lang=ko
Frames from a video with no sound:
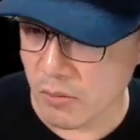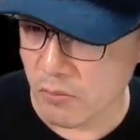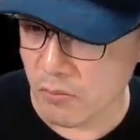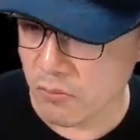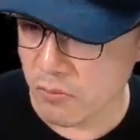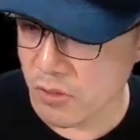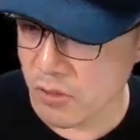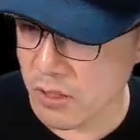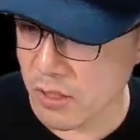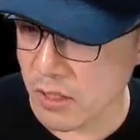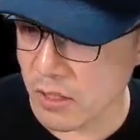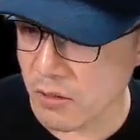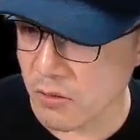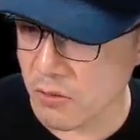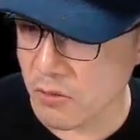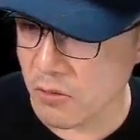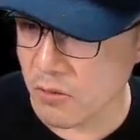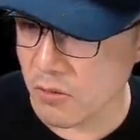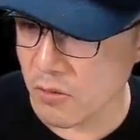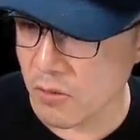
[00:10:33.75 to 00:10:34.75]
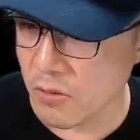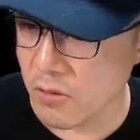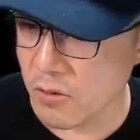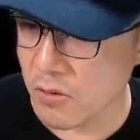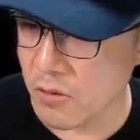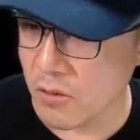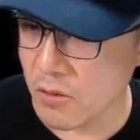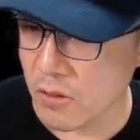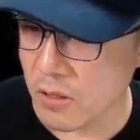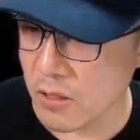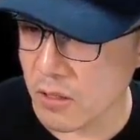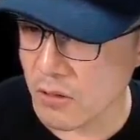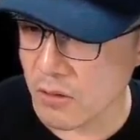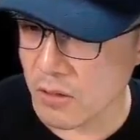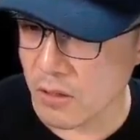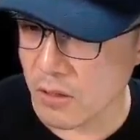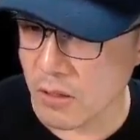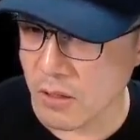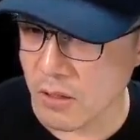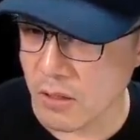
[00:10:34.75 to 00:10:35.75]
물이겠고 여기
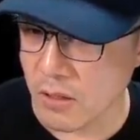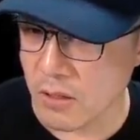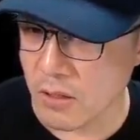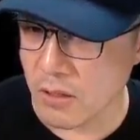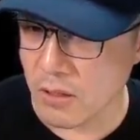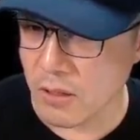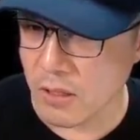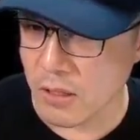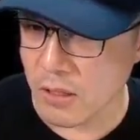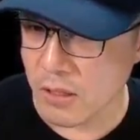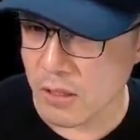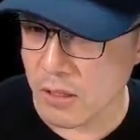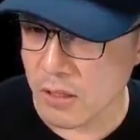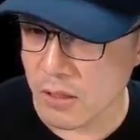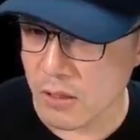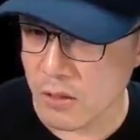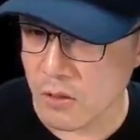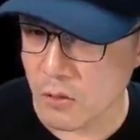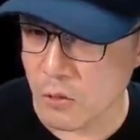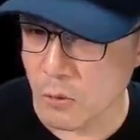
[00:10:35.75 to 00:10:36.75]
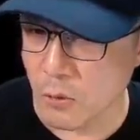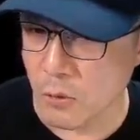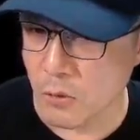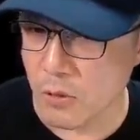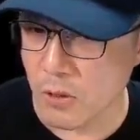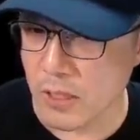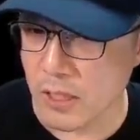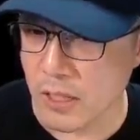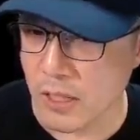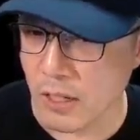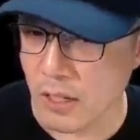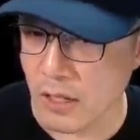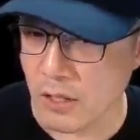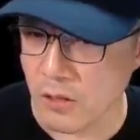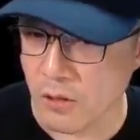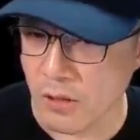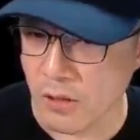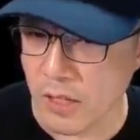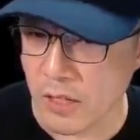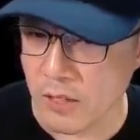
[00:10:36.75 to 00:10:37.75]
어떤 돌이나 아
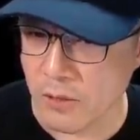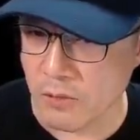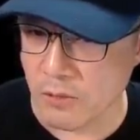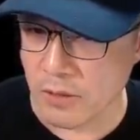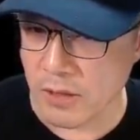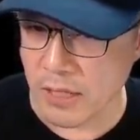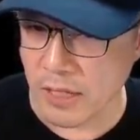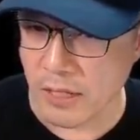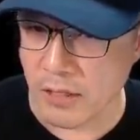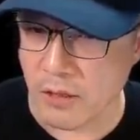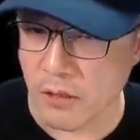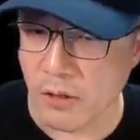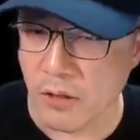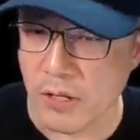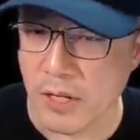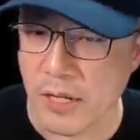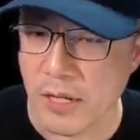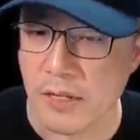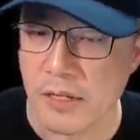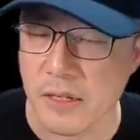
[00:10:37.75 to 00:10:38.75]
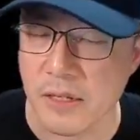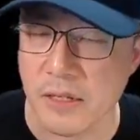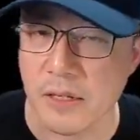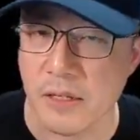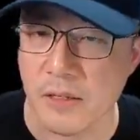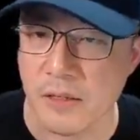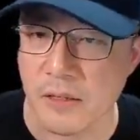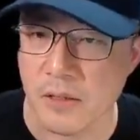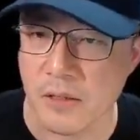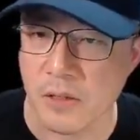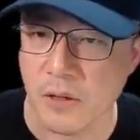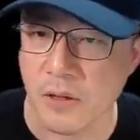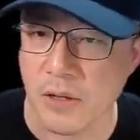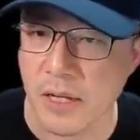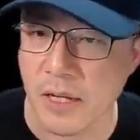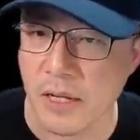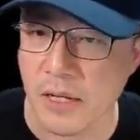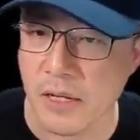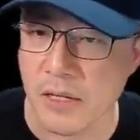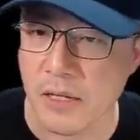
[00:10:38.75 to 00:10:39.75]
터레인도 있다. 터레인
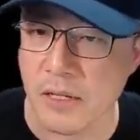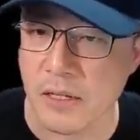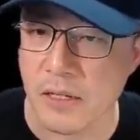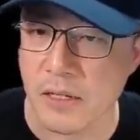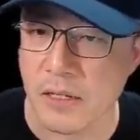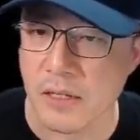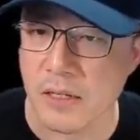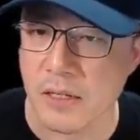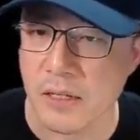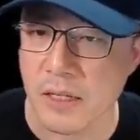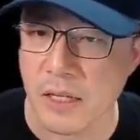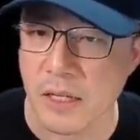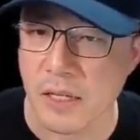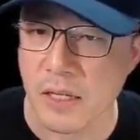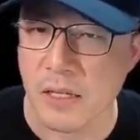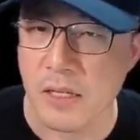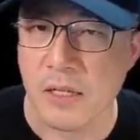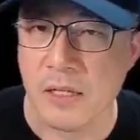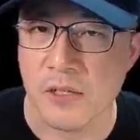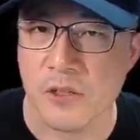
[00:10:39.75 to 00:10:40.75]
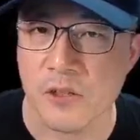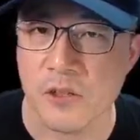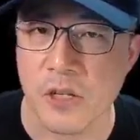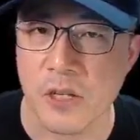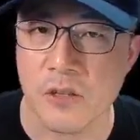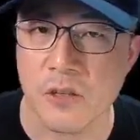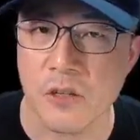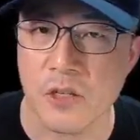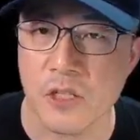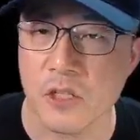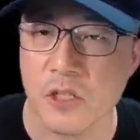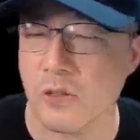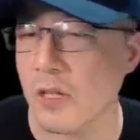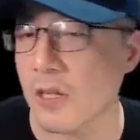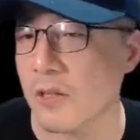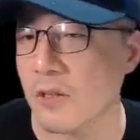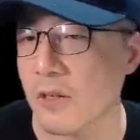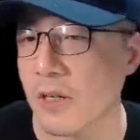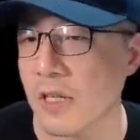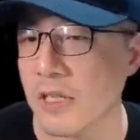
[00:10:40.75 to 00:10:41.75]
터레인에 쉐이더를
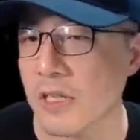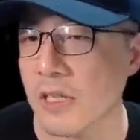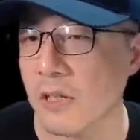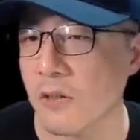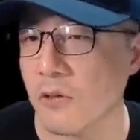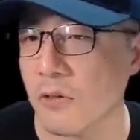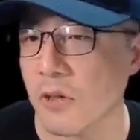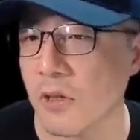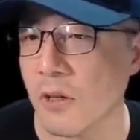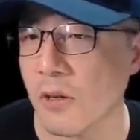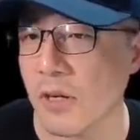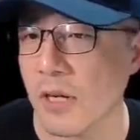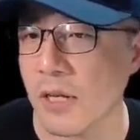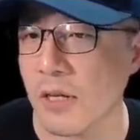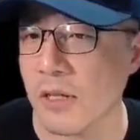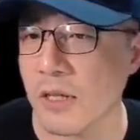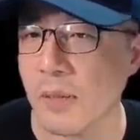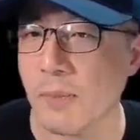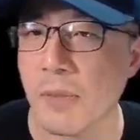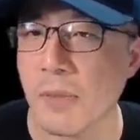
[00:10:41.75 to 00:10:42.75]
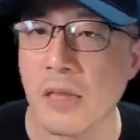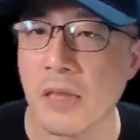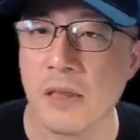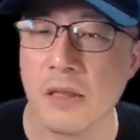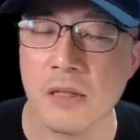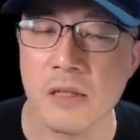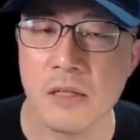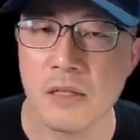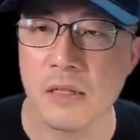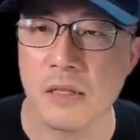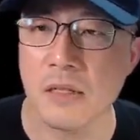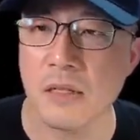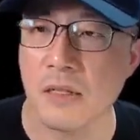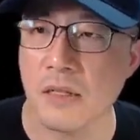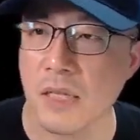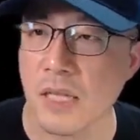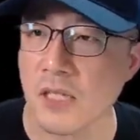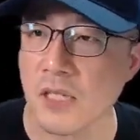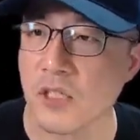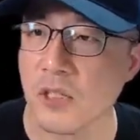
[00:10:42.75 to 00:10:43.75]
지원하는 것 같진 않고 터레인에 맷, 그
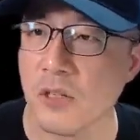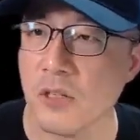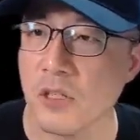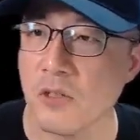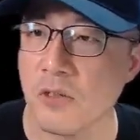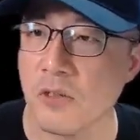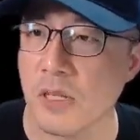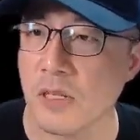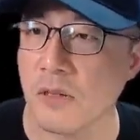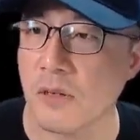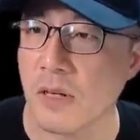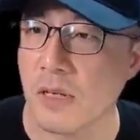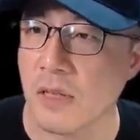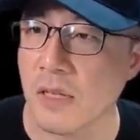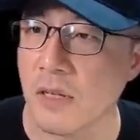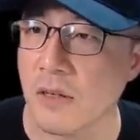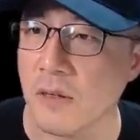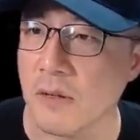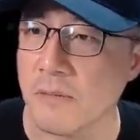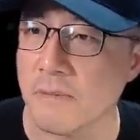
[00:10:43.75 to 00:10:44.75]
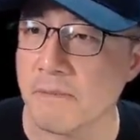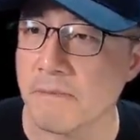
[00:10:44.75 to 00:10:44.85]
텍스처를 지원하는 것 같아요.